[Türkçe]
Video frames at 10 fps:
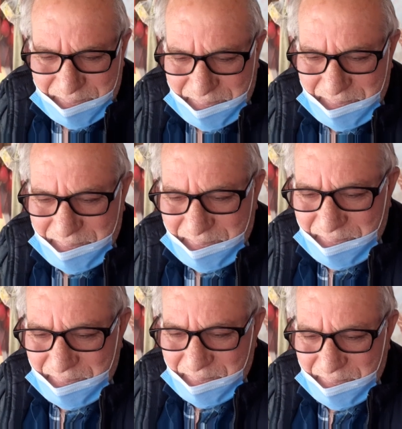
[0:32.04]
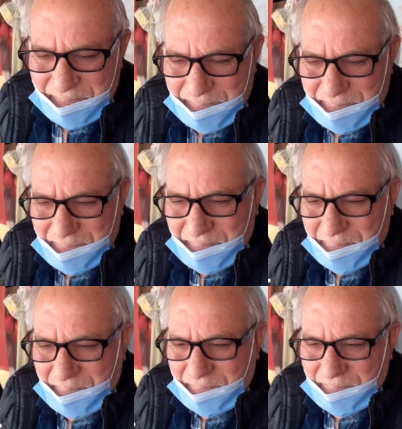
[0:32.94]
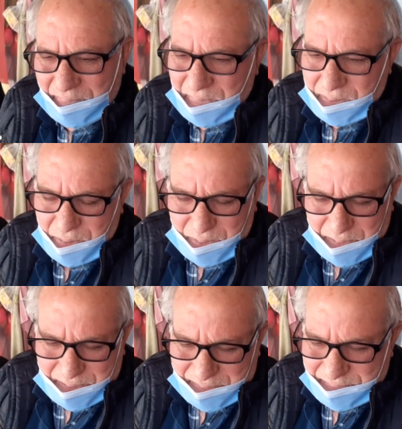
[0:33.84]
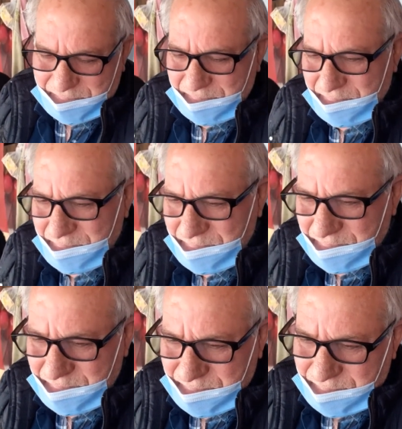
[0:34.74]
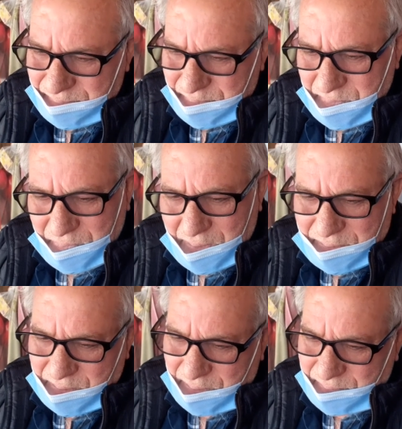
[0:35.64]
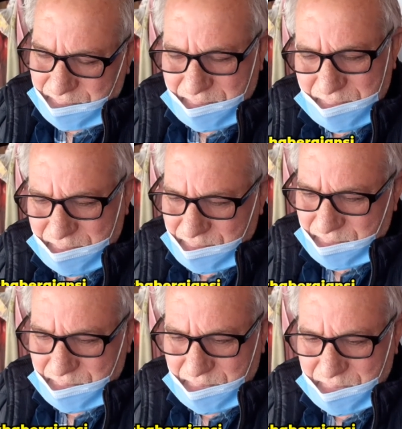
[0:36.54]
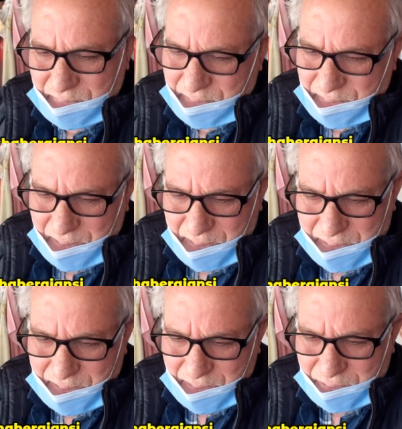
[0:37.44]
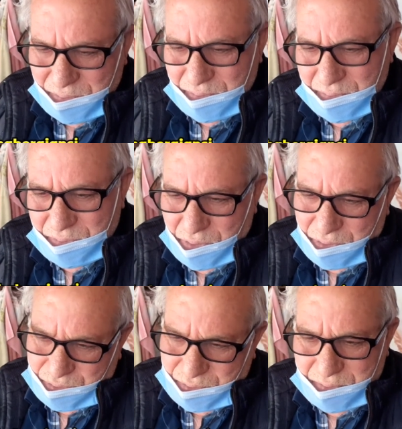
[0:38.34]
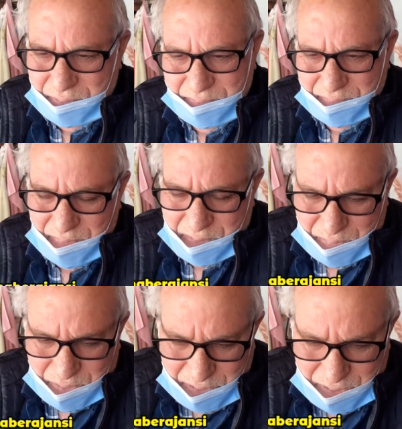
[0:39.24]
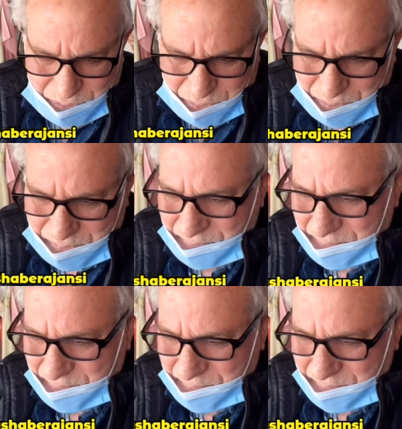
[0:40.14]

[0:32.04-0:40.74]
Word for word: Pandemi sürecinde etkilendiniz mi? Normal. Fazla ne iyi ne kötü. Çok şükür. Buna da şükür.